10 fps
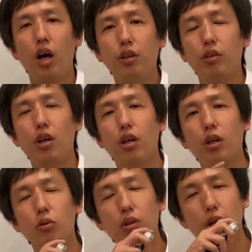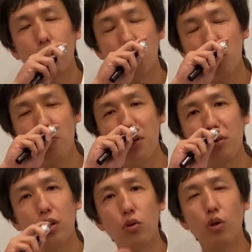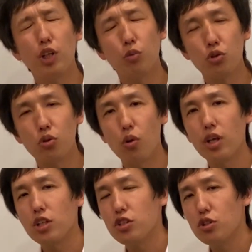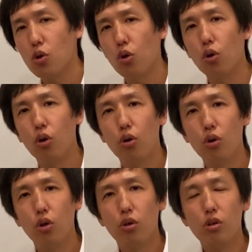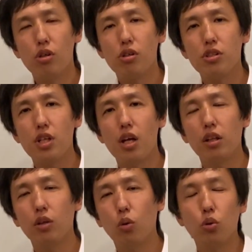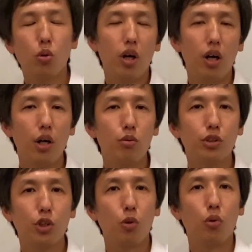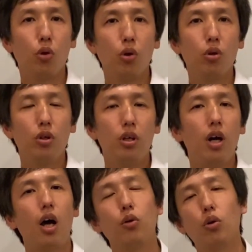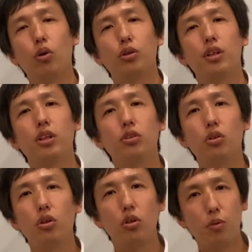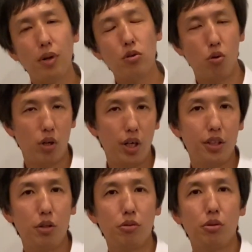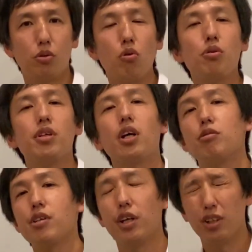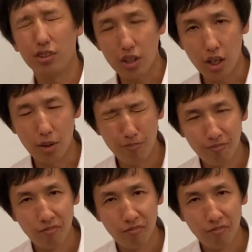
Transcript: はい、えっとねちょっと前のね動画でもちょっとお話をしたことがあるんですけども、あの製造番号を書いてる刻印があるじゃないですか。